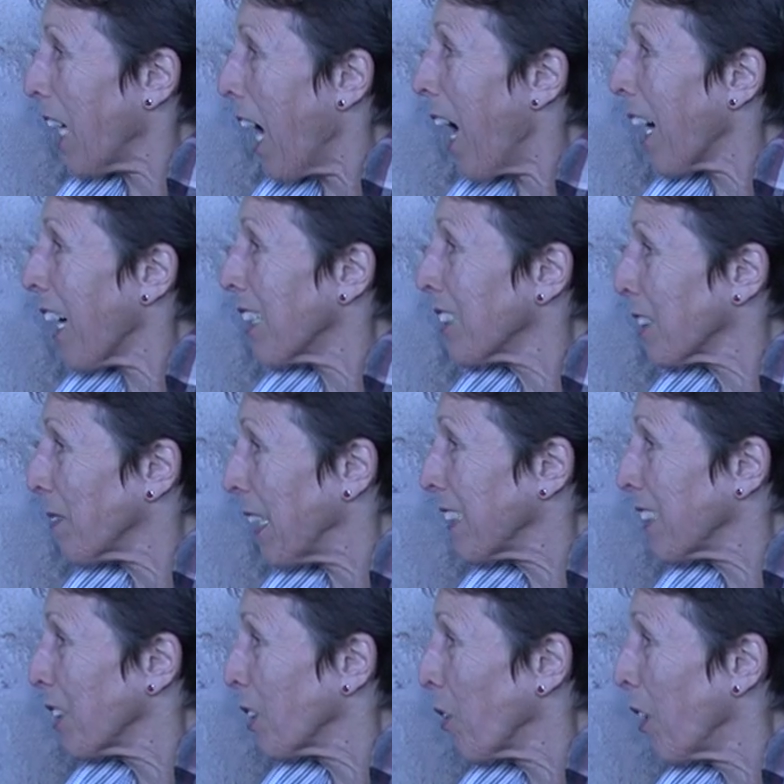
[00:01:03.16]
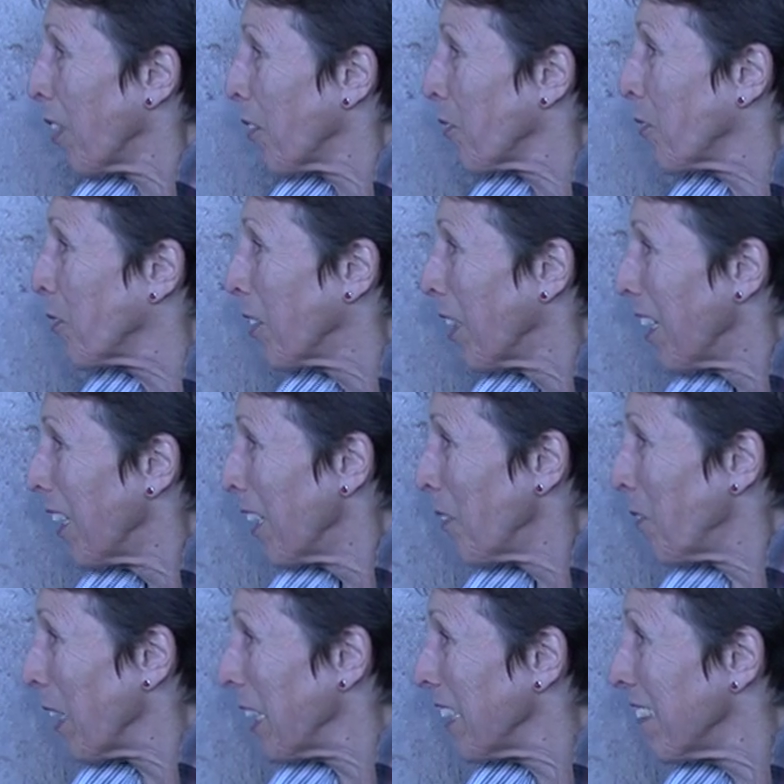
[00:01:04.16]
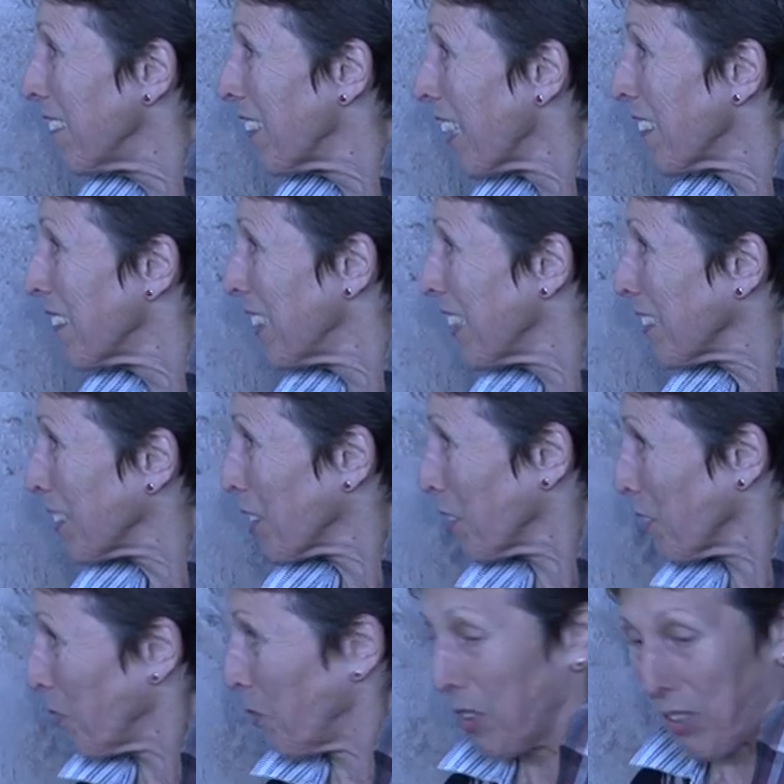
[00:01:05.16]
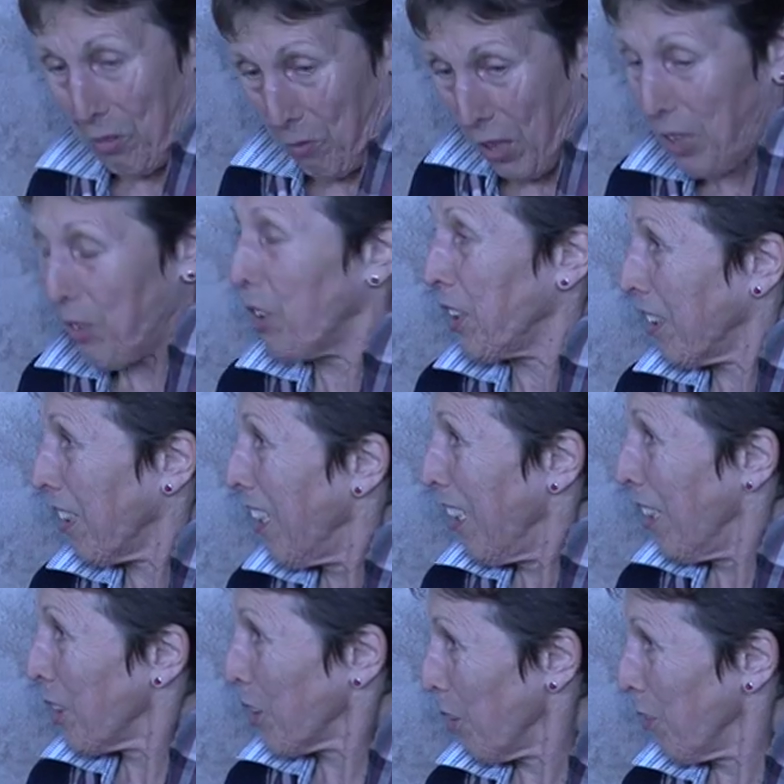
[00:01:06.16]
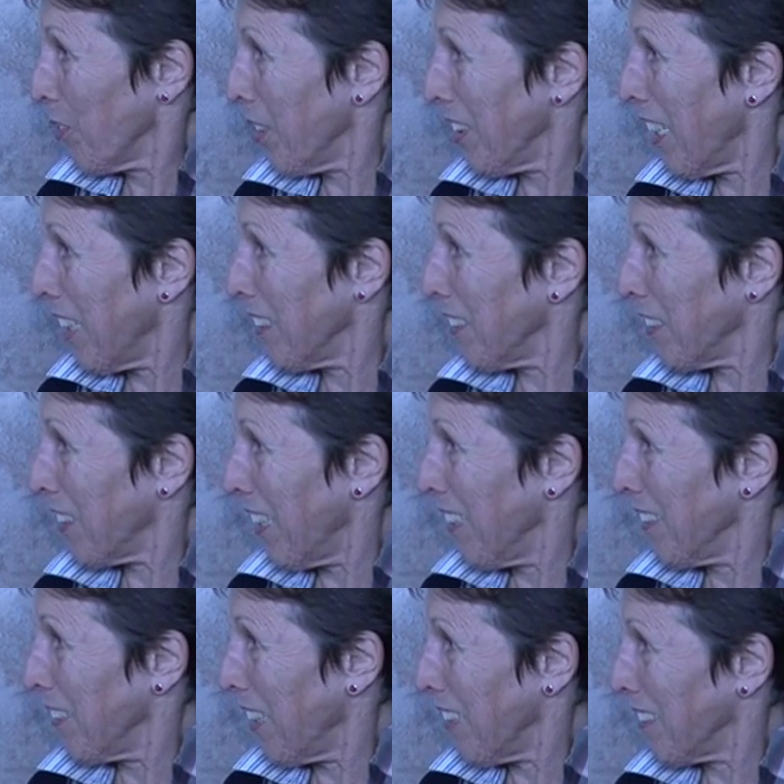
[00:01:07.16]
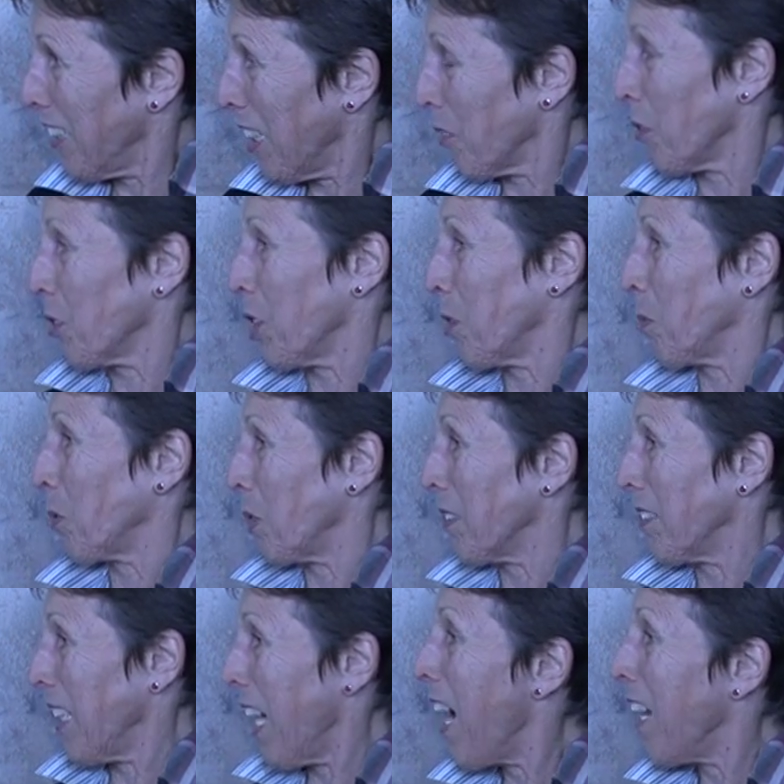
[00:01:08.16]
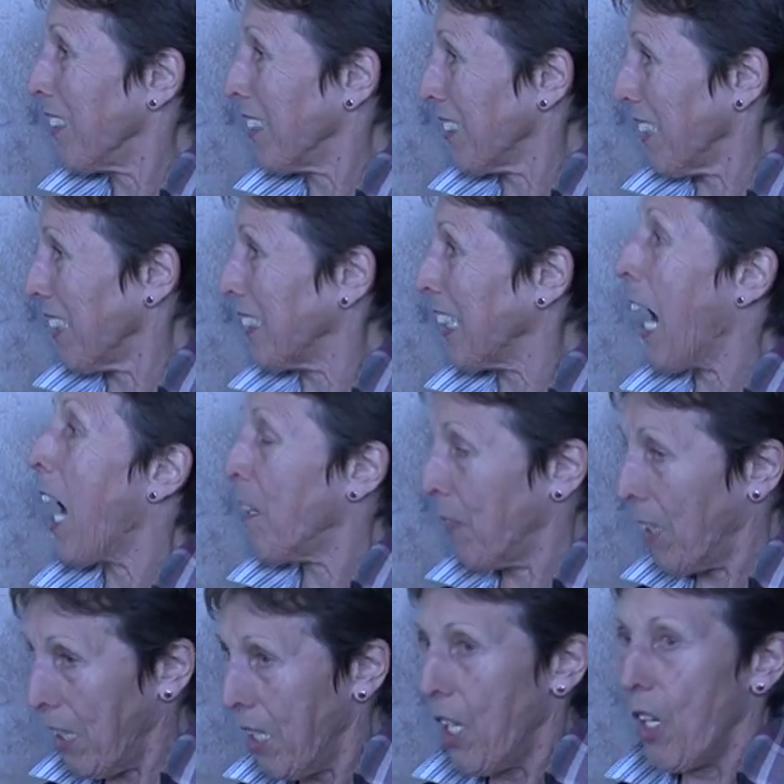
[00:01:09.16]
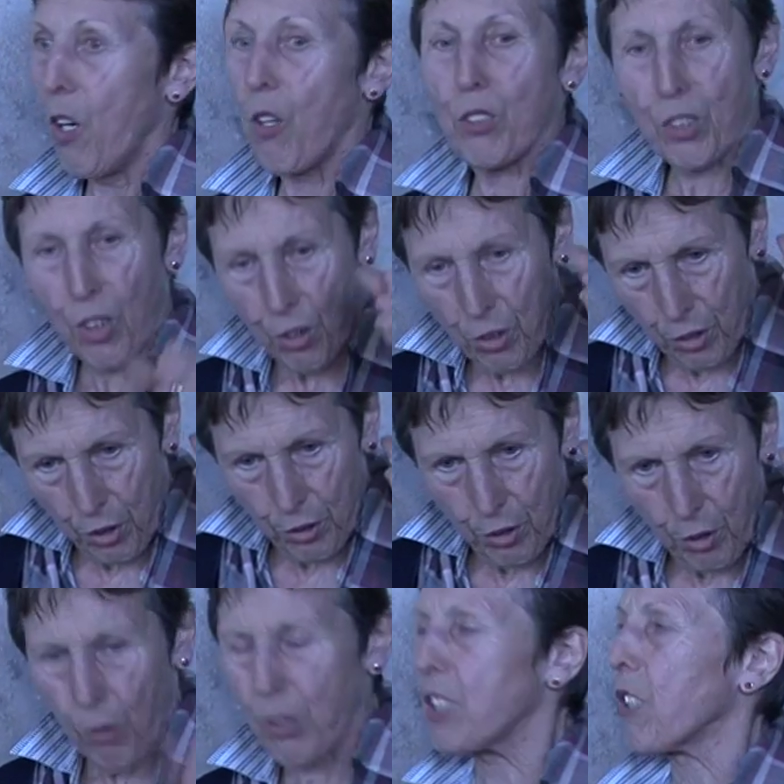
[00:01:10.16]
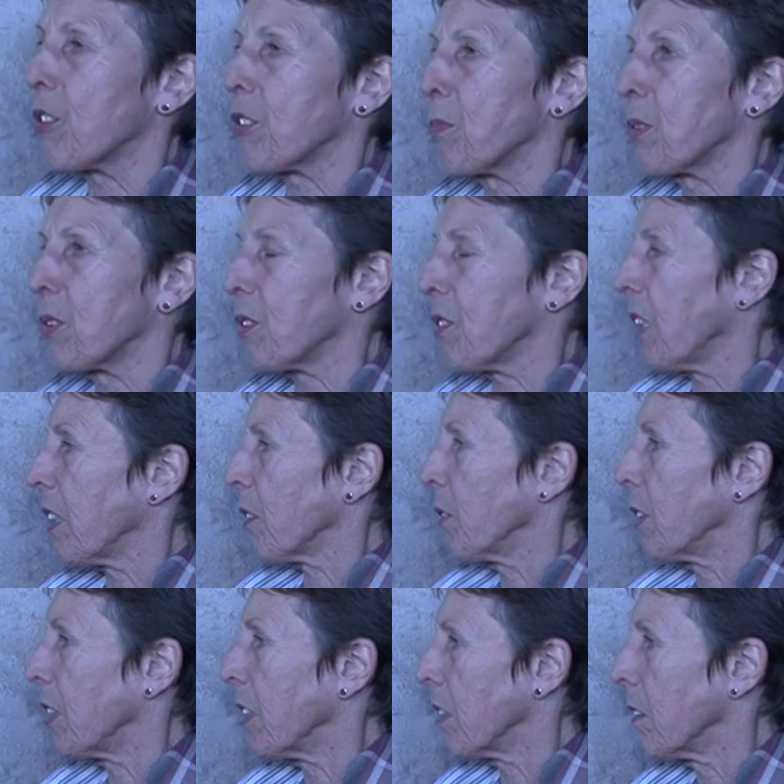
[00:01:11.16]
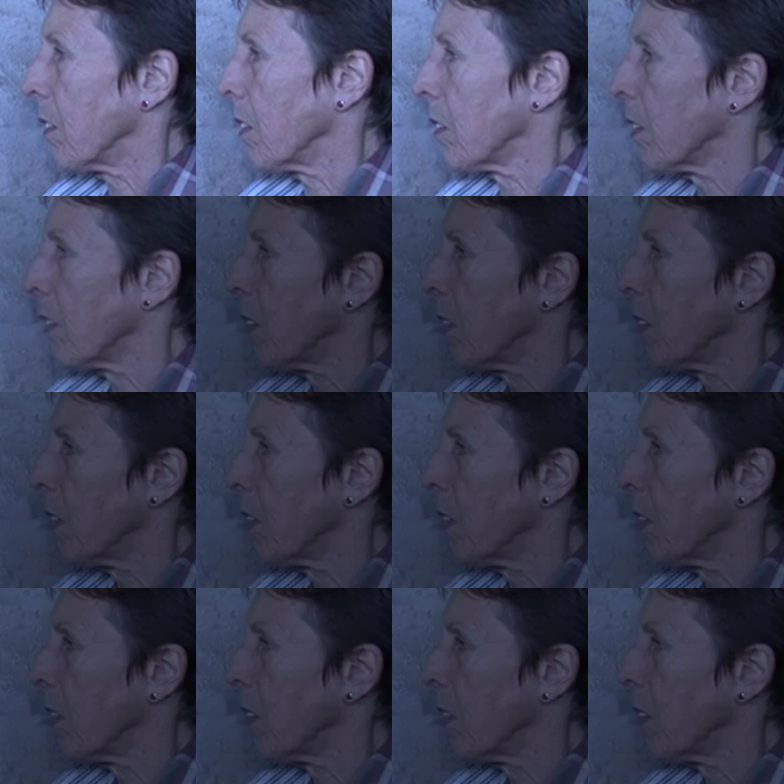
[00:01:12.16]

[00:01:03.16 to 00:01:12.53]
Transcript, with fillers: daran Zwentendorf verhindern, nicht? Das, ist, das war natürlich schon dann ein sehr, ein, ein sehr, großes Potenzial, das dann da war und gesagt hat, alles lassen wir uns nicht ruinieren. Ne?